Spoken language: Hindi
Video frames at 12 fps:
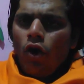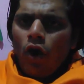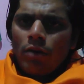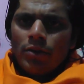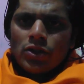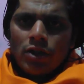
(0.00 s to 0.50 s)

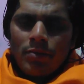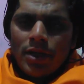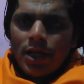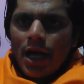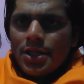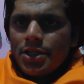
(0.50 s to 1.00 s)
और मैं
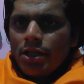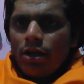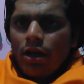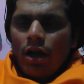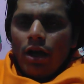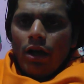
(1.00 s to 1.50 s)
सभी
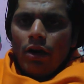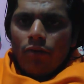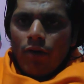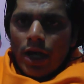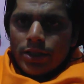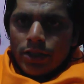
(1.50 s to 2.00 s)

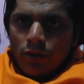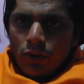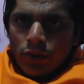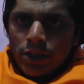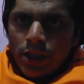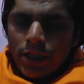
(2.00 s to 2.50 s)

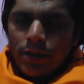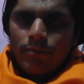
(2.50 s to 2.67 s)
राज्यवासियों से